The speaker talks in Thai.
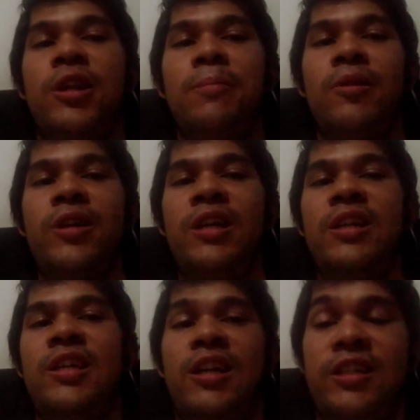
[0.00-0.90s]
นเทนบอย
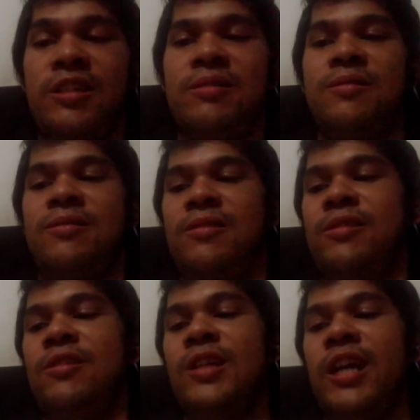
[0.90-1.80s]
เฮียเนี่ย
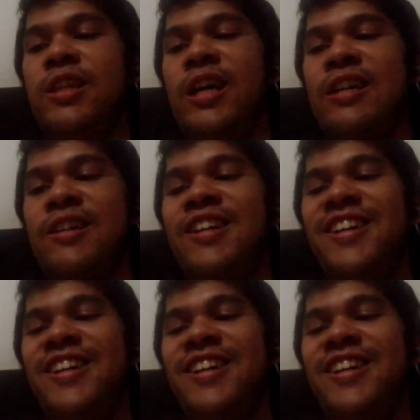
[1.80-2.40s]
ชื่ออ่านยาก